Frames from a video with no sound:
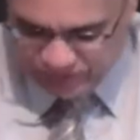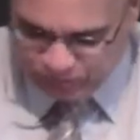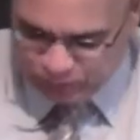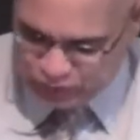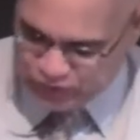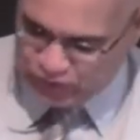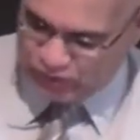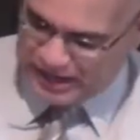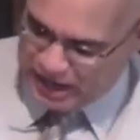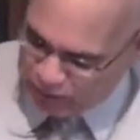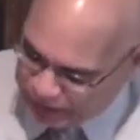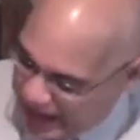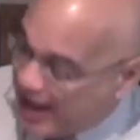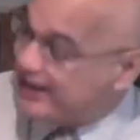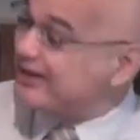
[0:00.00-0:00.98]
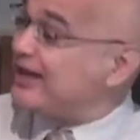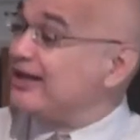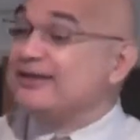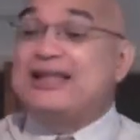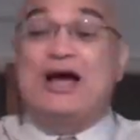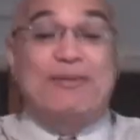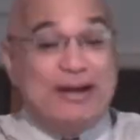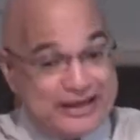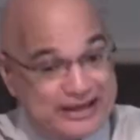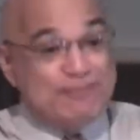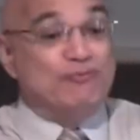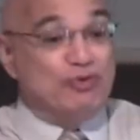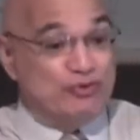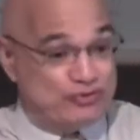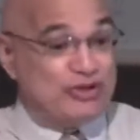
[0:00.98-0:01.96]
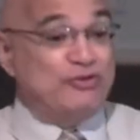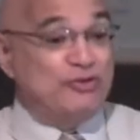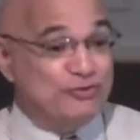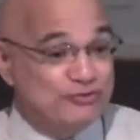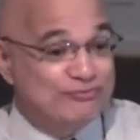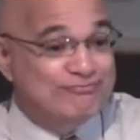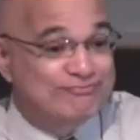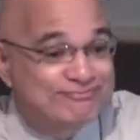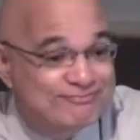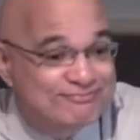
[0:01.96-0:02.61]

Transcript: se pusieron a orar y cantaban himnos a Dios